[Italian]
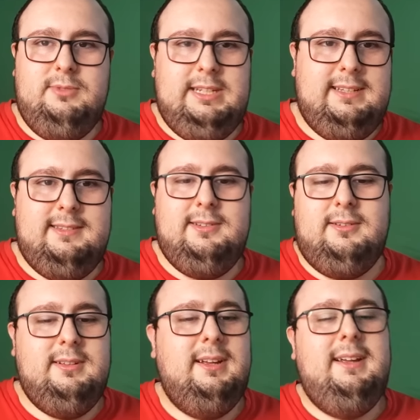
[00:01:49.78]

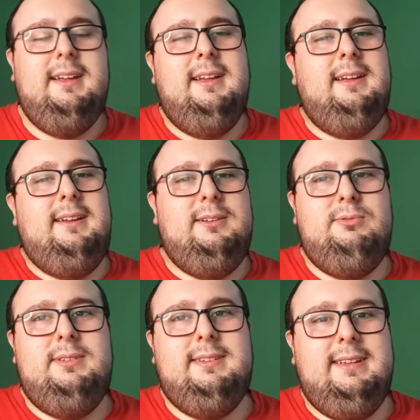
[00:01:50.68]
tizio il
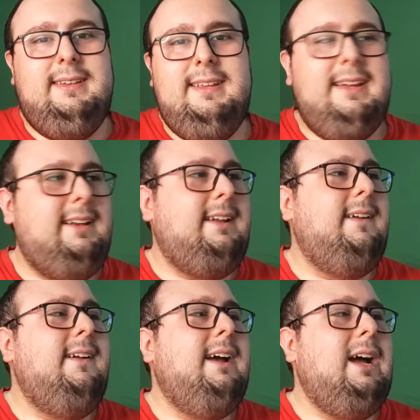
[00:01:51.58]
tweet di ADL
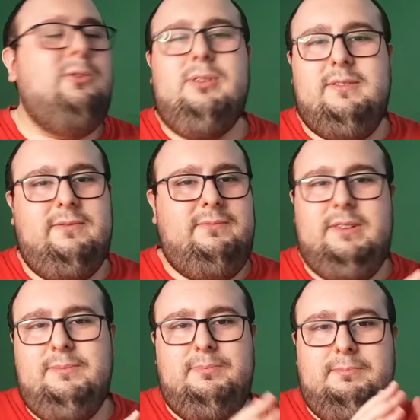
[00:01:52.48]
allora
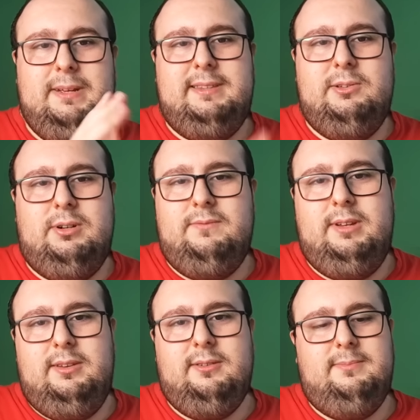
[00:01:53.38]
vi metterò il
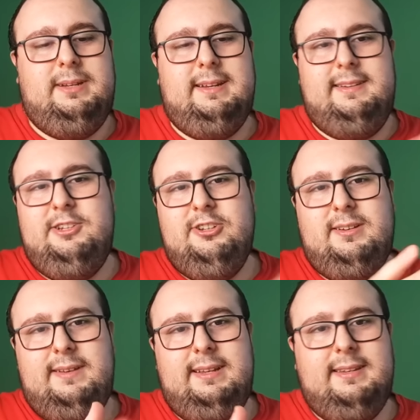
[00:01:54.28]
video perché
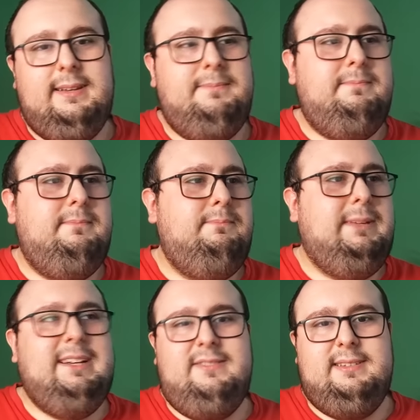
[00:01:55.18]
sinceramente
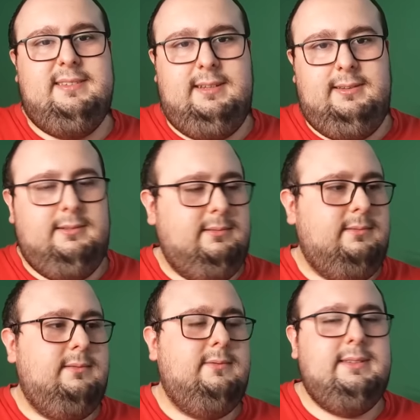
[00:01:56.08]
mi dà
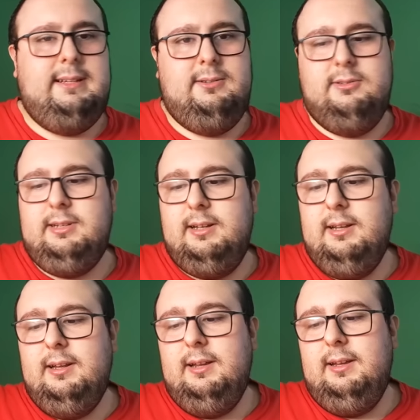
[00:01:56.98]
fastidio sta cosa
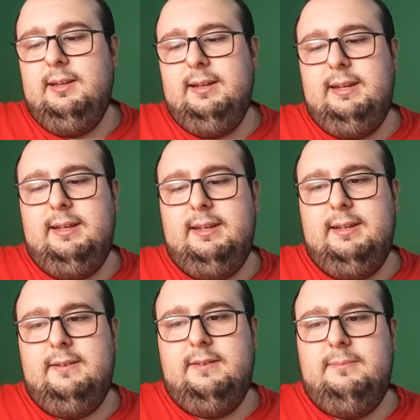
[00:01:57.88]

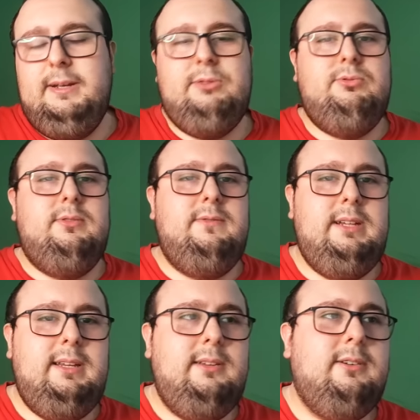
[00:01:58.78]
che metto il
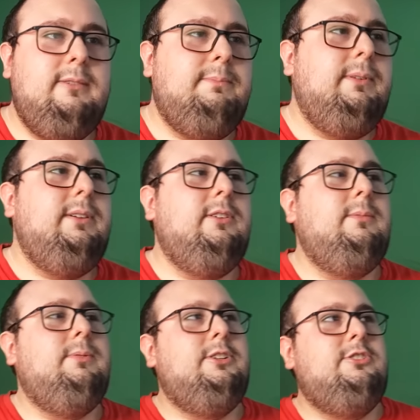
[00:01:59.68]
video, poi dopo